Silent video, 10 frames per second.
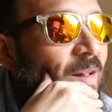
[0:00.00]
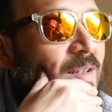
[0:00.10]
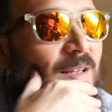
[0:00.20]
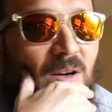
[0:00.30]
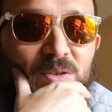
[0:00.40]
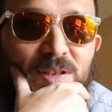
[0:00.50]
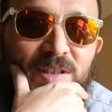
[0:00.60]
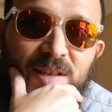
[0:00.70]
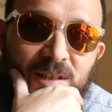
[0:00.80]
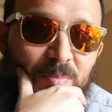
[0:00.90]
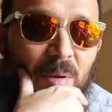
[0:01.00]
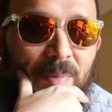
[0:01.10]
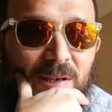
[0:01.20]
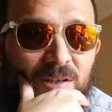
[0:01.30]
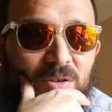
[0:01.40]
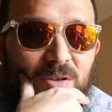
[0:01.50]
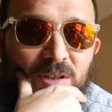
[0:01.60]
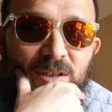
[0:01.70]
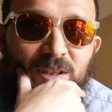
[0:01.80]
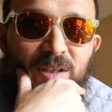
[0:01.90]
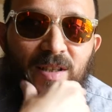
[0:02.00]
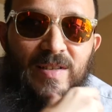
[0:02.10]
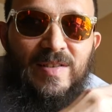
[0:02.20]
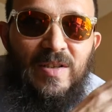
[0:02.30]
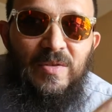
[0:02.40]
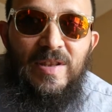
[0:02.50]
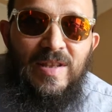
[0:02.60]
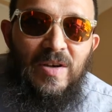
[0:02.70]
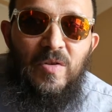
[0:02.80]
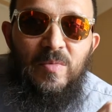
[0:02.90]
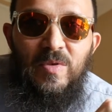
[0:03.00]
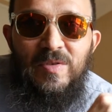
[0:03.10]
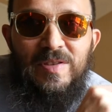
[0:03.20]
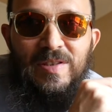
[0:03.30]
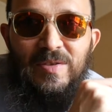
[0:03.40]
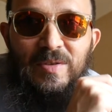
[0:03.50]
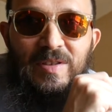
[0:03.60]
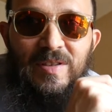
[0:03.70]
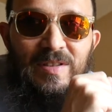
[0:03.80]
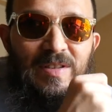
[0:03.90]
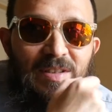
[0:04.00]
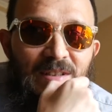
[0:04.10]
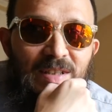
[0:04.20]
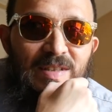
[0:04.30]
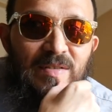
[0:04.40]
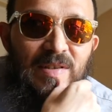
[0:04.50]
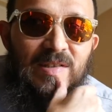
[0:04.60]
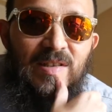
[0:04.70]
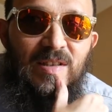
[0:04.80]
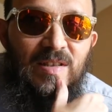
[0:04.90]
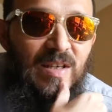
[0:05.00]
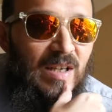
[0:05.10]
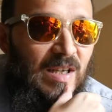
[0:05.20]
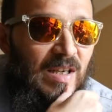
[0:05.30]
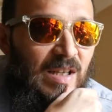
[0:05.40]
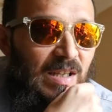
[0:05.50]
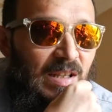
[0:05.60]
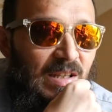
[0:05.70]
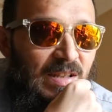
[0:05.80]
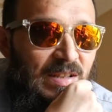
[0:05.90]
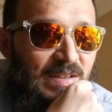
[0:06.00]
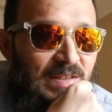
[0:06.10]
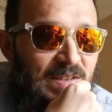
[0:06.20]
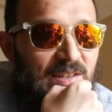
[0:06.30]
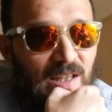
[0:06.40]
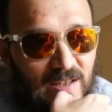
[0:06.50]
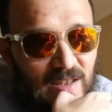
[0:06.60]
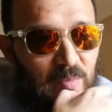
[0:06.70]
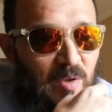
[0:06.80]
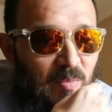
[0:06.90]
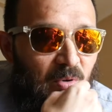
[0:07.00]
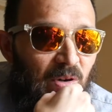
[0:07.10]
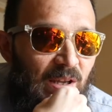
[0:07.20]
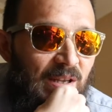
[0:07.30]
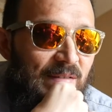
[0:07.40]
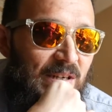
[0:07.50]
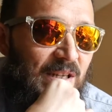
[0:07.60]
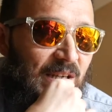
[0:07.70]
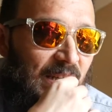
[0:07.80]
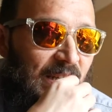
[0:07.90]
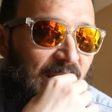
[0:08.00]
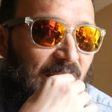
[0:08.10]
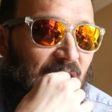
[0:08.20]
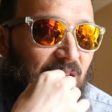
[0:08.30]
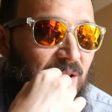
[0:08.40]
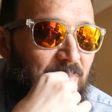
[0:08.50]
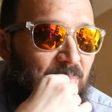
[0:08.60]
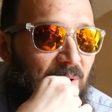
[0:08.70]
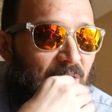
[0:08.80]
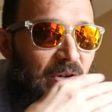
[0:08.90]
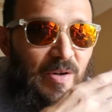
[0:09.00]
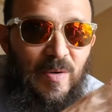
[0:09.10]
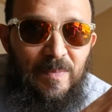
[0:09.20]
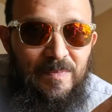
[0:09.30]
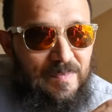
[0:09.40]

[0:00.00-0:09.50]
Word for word: Claro, se siente el pepino, que, que quizás no es tan común, ¿cierto?, en, la cerveza. Eh, se siente también un poco ahí la barrica, pero